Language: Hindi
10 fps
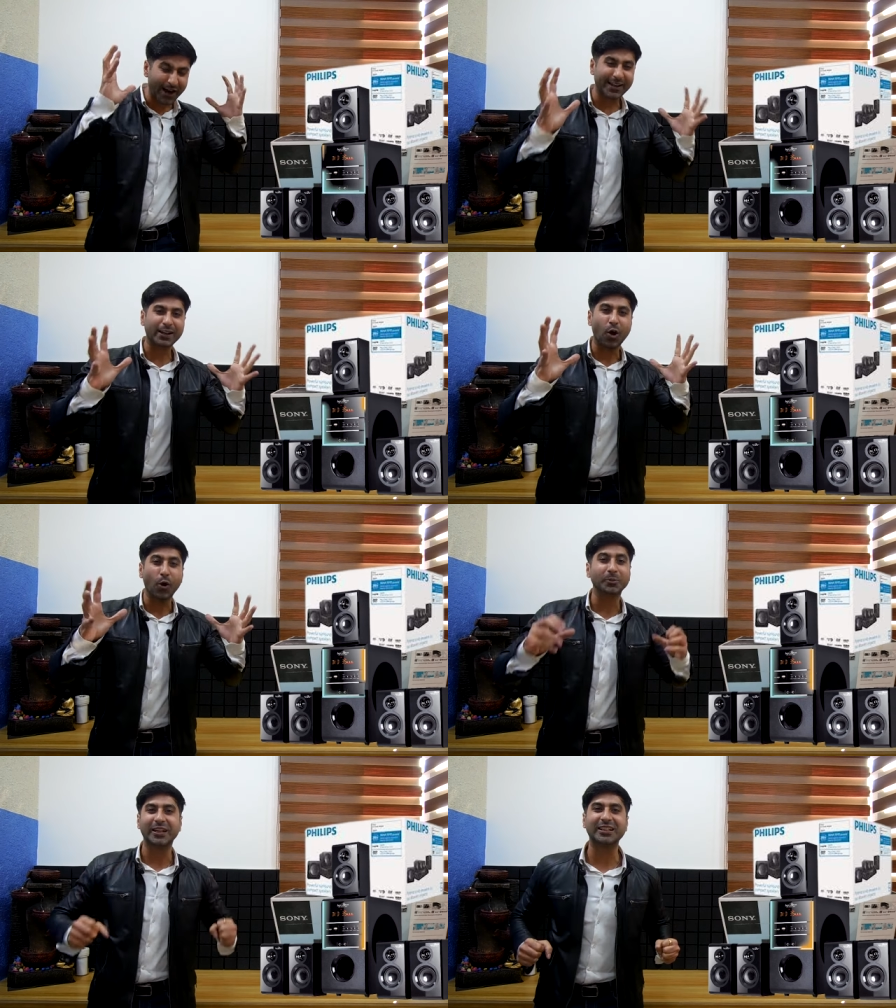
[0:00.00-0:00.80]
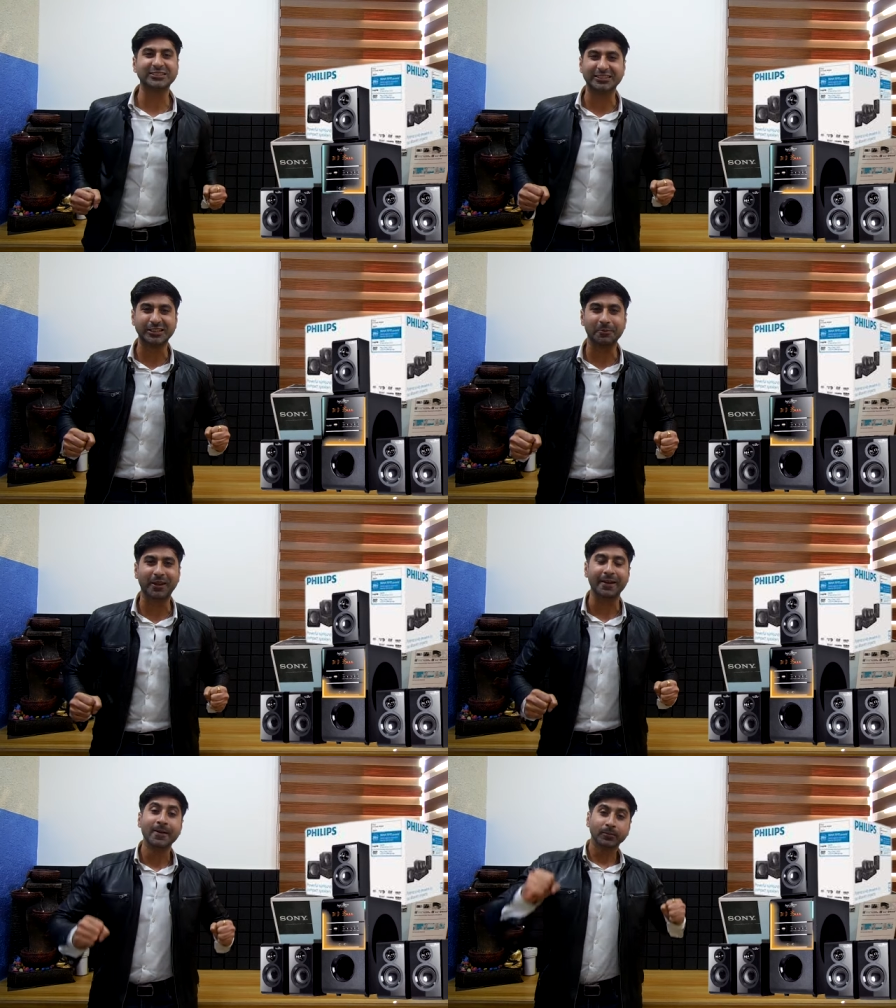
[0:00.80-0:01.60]
हर एक होम थिएटर सिस्टम
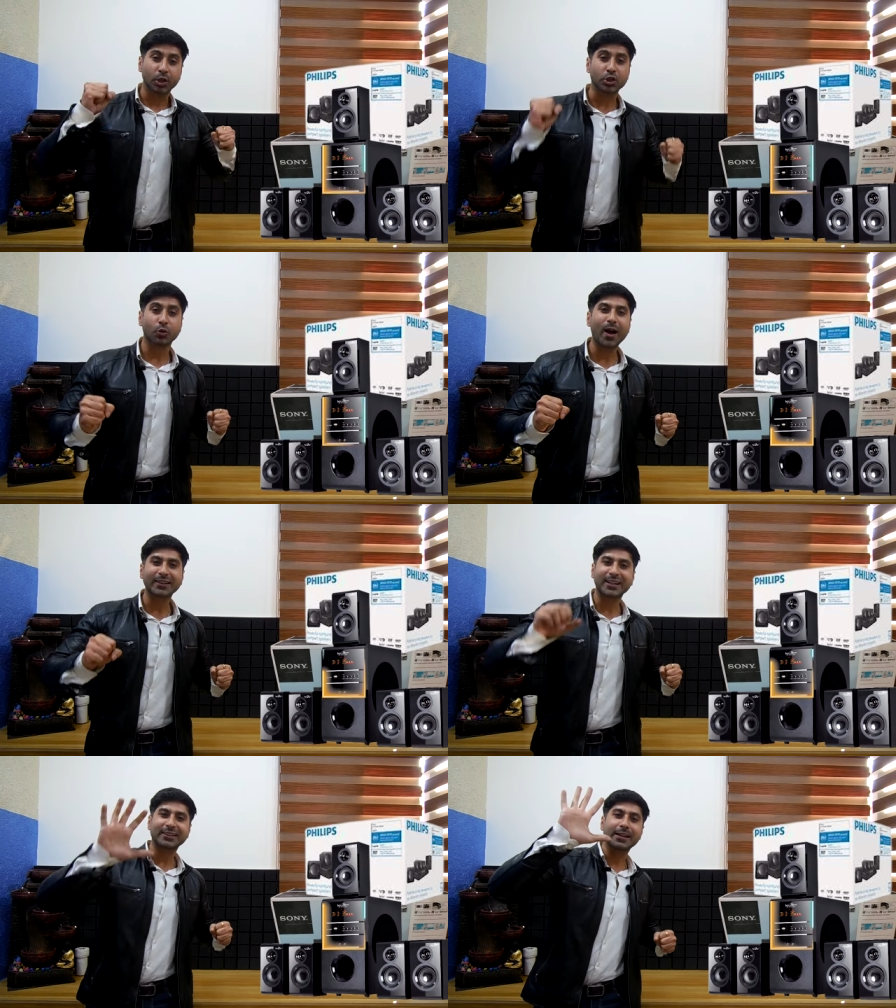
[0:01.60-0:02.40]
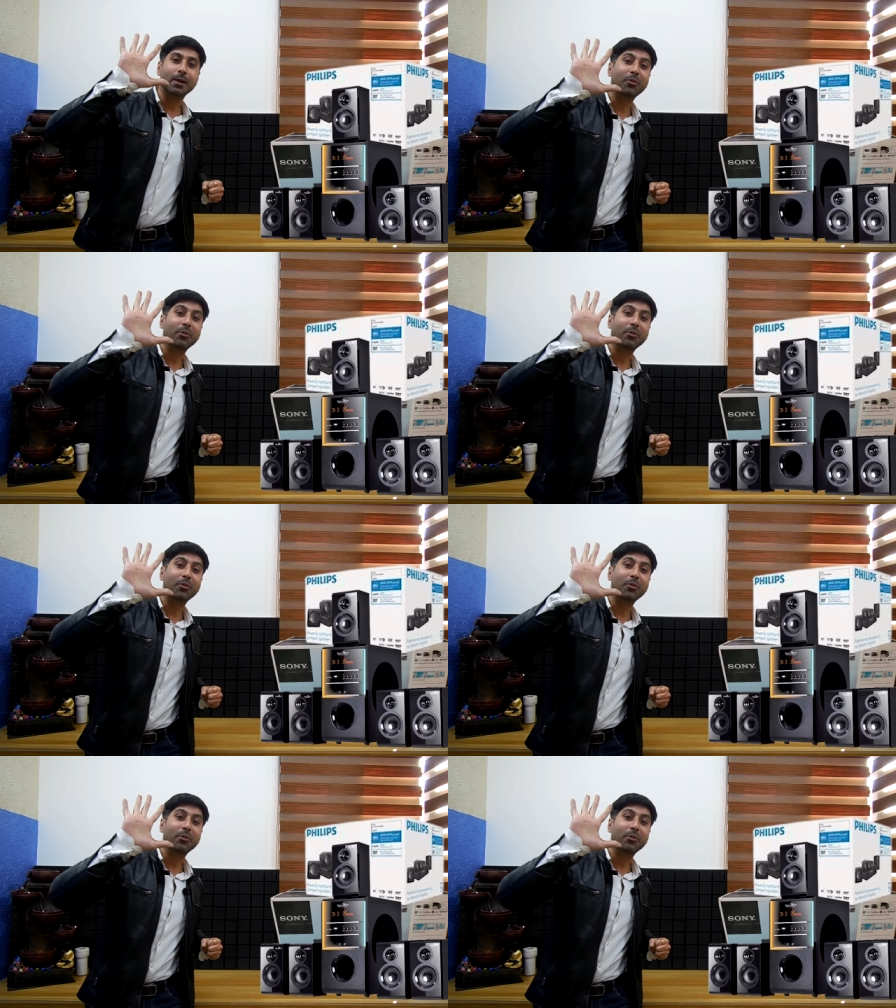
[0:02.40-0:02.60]
के तो शुरुआत करते हैं